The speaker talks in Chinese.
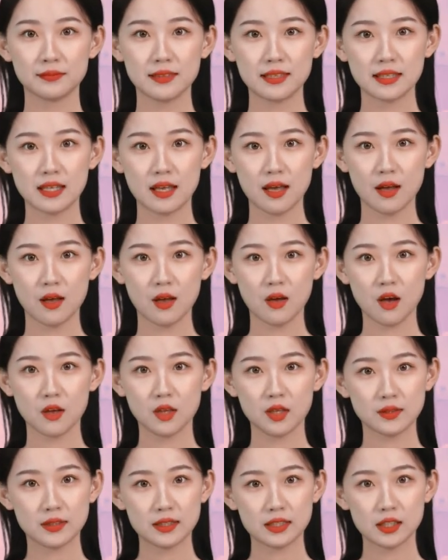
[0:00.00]
娘，
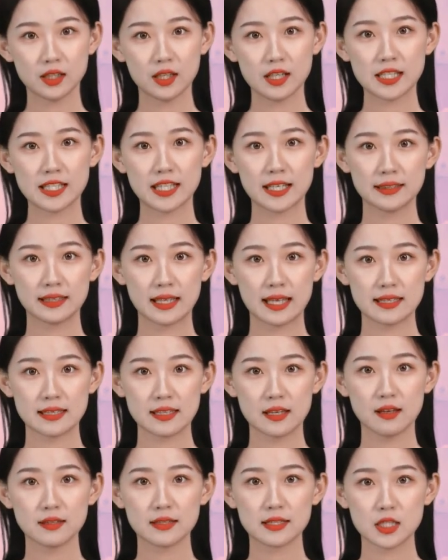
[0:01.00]
你和陈大
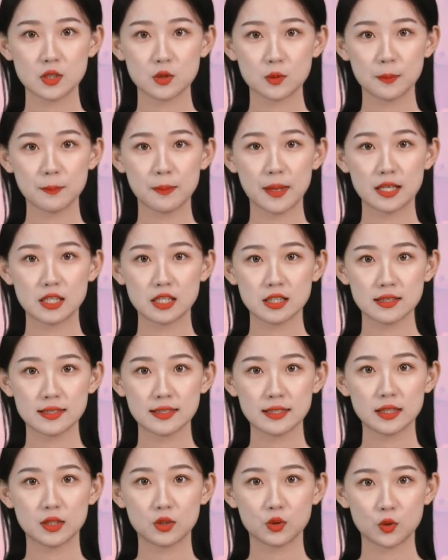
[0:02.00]
娘继续把剩
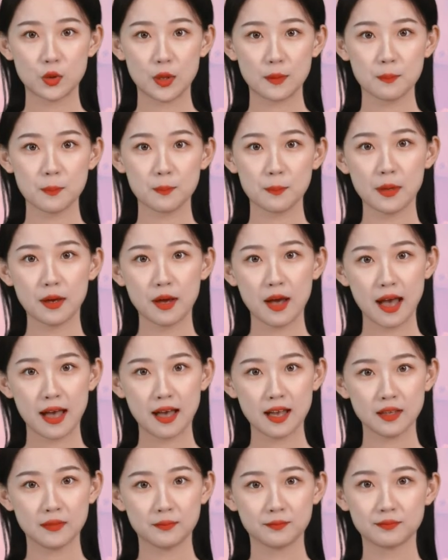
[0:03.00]
下的全部包好，